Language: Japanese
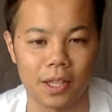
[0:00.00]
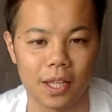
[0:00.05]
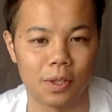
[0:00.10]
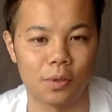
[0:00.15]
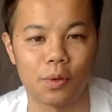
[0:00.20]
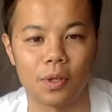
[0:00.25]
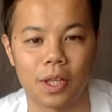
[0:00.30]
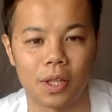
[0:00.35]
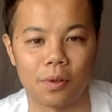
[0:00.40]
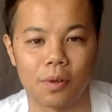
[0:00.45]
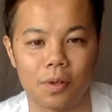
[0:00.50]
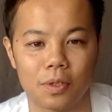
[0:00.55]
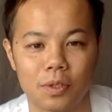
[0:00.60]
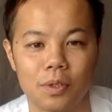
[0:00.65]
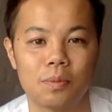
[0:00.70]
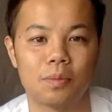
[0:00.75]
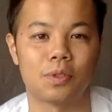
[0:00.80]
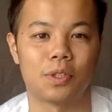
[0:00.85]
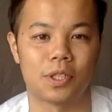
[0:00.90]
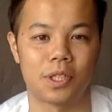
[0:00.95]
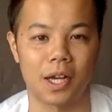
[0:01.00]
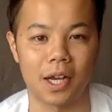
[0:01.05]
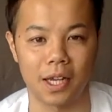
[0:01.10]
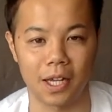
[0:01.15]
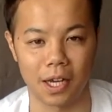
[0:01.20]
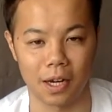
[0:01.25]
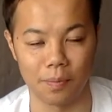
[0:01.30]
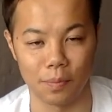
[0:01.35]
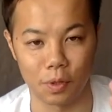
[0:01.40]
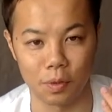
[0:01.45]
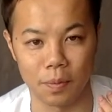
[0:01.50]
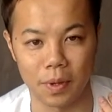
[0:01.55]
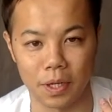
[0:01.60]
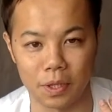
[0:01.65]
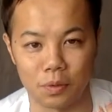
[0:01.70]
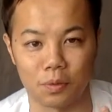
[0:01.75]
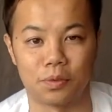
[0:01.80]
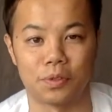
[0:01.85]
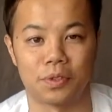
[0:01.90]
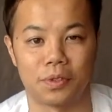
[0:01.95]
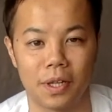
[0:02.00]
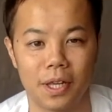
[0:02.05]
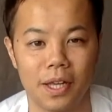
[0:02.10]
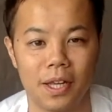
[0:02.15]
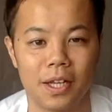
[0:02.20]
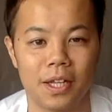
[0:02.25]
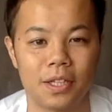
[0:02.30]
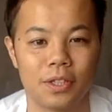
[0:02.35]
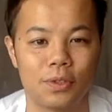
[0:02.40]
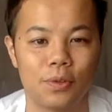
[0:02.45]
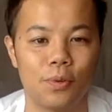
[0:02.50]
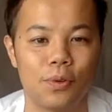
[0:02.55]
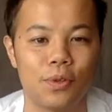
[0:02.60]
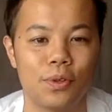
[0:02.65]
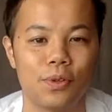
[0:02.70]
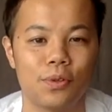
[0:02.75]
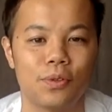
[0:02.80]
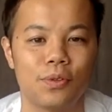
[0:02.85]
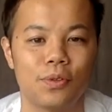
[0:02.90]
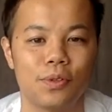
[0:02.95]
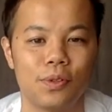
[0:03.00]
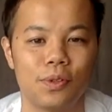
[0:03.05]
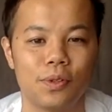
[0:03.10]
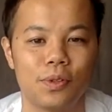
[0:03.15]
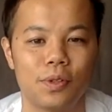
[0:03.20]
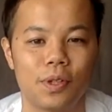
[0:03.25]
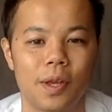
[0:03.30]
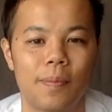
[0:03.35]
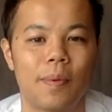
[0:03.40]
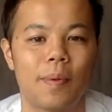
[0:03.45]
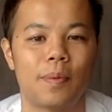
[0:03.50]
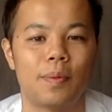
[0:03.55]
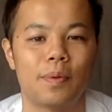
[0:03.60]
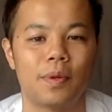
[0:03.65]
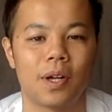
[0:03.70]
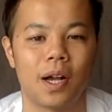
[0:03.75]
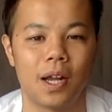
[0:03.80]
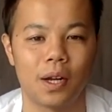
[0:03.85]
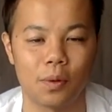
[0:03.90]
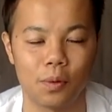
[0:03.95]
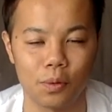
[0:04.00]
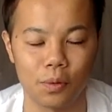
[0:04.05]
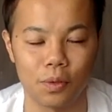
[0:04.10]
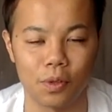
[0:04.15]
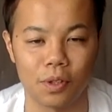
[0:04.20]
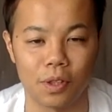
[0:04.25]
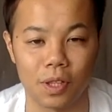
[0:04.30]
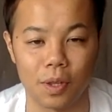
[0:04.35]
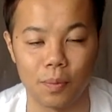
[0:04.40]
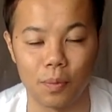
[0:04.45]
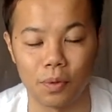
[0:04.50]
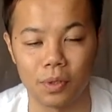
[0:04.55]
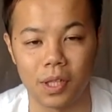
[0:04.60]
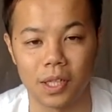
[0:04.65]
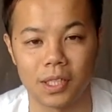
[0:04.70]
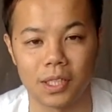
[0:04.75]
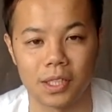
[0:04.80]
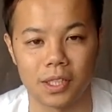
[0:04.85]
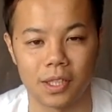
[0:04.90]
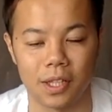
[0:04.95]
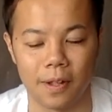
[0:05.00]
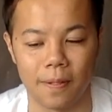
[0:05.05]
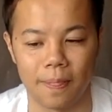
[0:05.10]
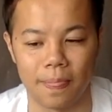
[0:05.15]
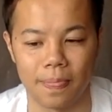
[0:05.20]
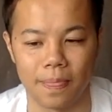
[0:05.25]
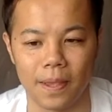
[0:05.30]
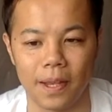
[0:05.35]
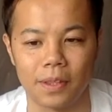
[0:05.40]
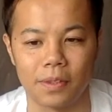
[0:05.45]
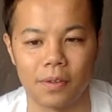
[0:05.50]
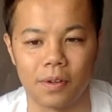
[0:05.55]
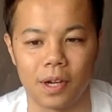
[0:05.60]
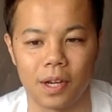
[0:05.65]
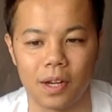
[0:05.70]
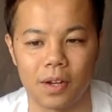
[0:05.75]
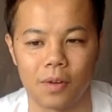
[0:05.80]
点取れたとかそれも社会から認められてるんですねそういうやっぱ部分があることによって僕たちってんていうかなこ